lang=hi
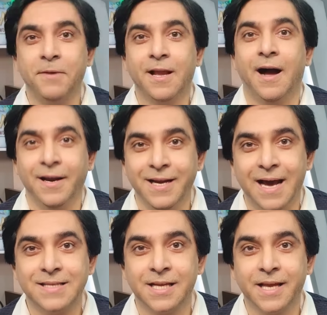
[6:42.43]
अपनी कहानी
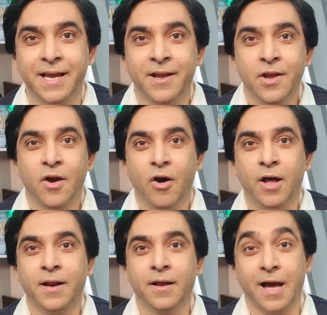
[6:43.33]
डाल सकें
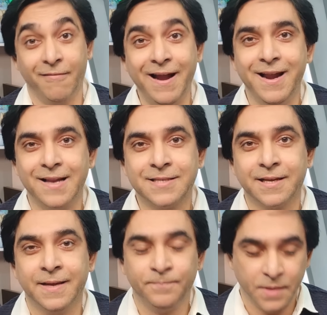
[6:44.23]
और कार्रवाई डाल
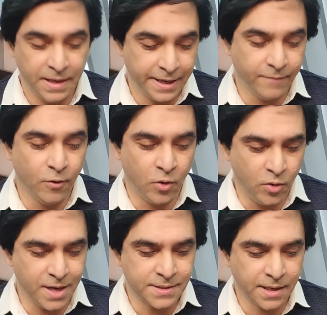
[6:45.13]
सकें लेकिन वो
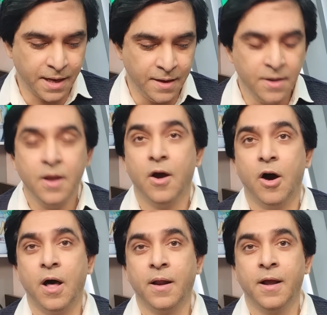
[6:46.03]
हो ना सका
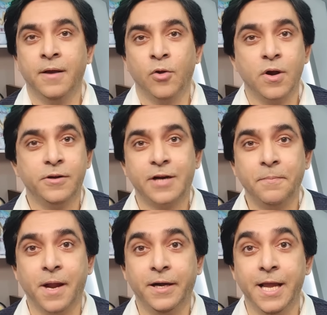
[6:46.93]
और डोनाल्ड
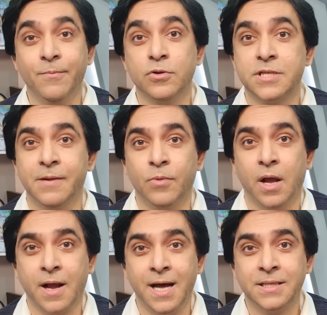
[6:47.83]
ट्रंप की टीम उनसे
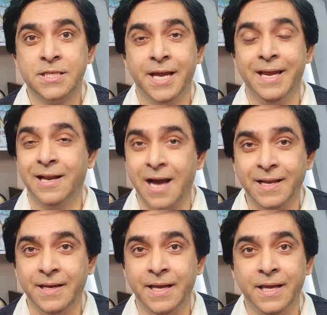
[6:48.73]
मुलाकात से
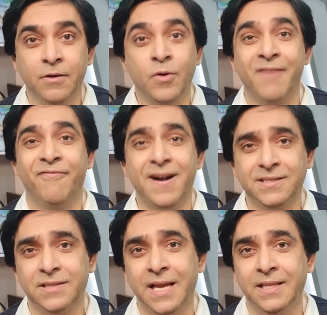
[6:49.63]
इनकारी रही उन्हें
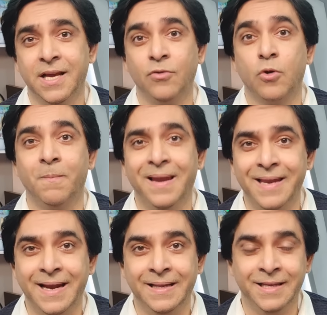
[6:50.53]
वक्त नहीं दिया उनको
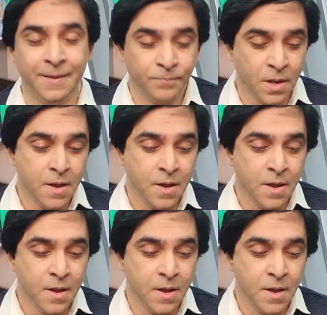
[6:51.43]
मिलने नहीं दिया